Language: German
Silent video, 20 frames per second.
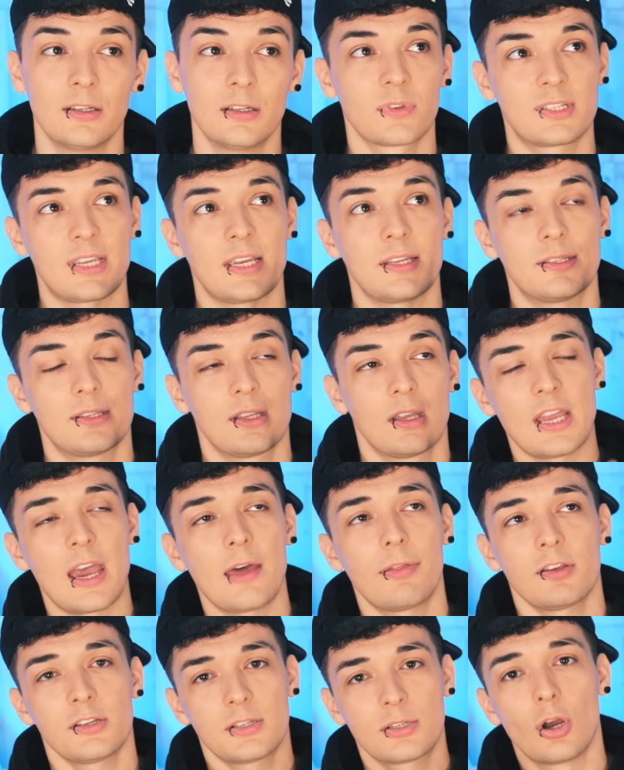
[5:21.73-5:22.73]
Das heißt
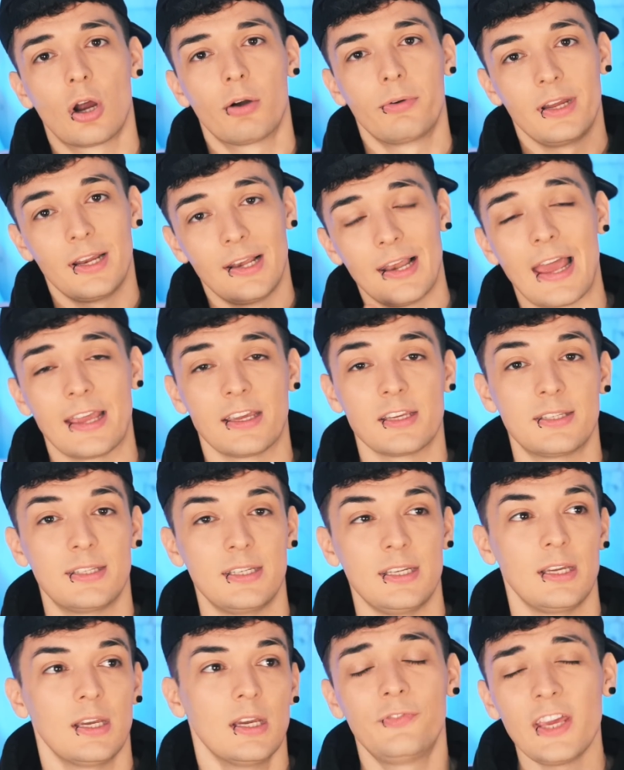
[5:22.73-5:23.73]
Death Story
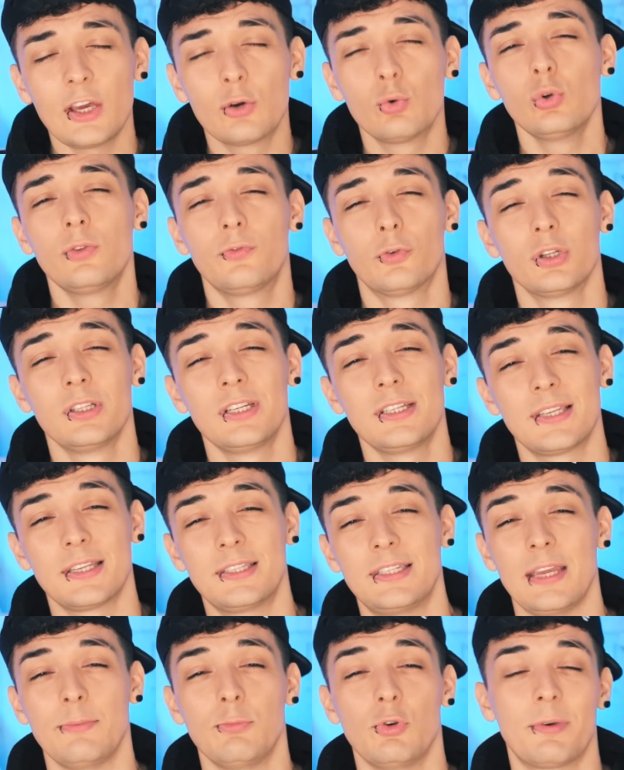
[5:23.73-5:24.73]
Legacy. Wie gut wurden diese
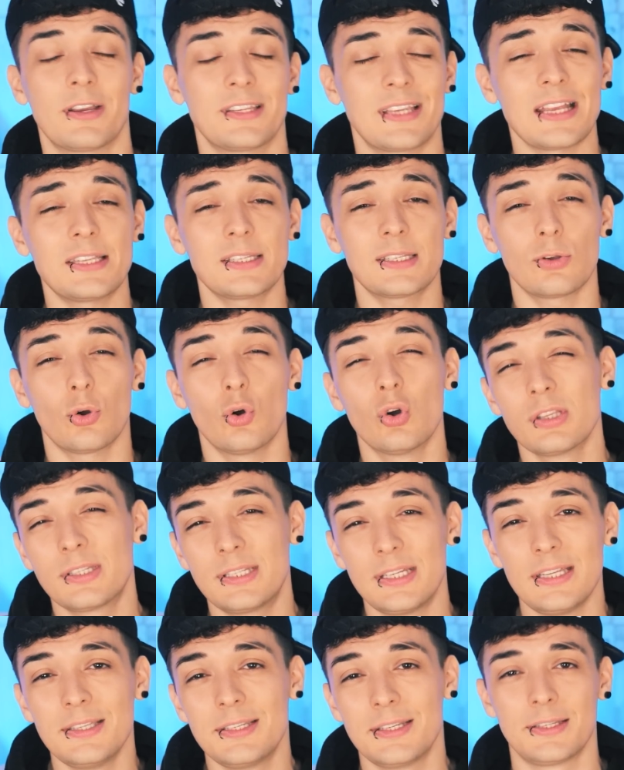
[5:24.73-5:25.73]
Themen übersetzt und
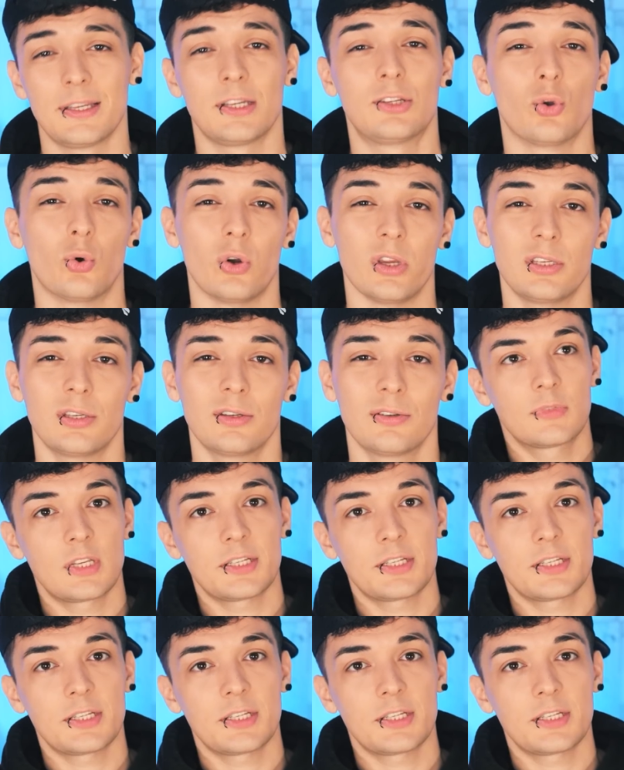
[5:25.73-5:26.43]
ziehen sie sich durch?